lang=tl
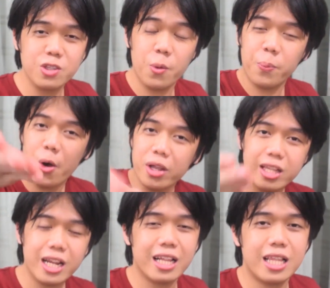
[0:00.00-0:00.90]
ito po yung
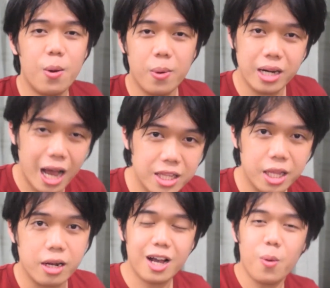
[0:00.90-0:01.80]
tinatawag
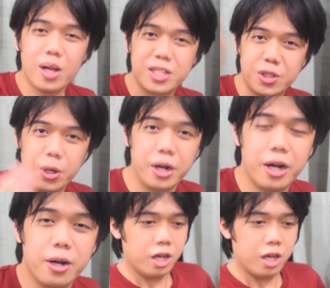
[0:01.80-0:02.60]
natin na questioner.